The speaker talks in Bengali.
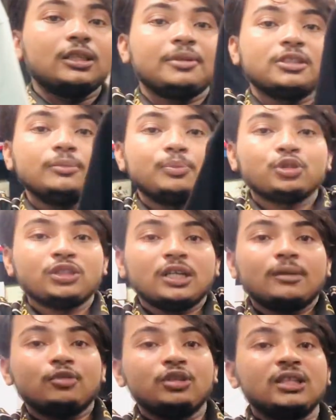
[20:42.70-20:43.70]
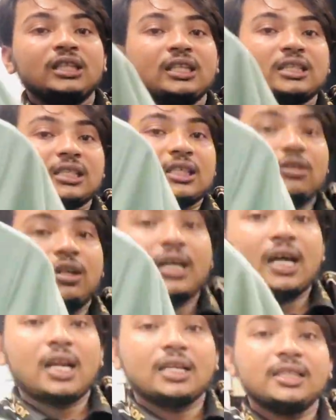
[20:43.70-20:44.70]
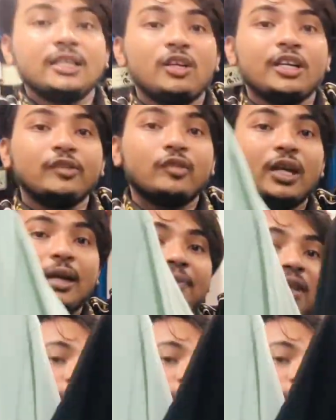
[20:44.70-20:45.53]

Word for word: পাচ্ছেন প্রতিটার মধ্যে তিনটা চারটা করে কালার আছে এগুলো কিন্তু এম থেকে